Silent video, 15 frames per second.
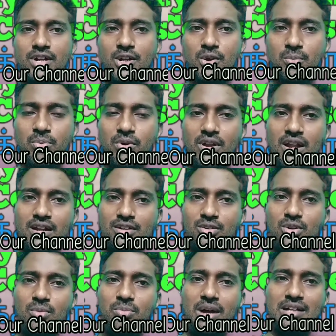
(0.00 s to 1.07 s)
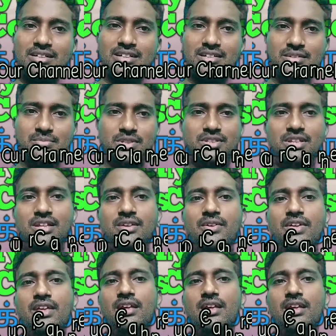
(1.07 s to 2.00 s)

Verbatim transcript: வீடியோ போடலான்னு இருக்கோம் பாலிடெக்னிக் பற்றி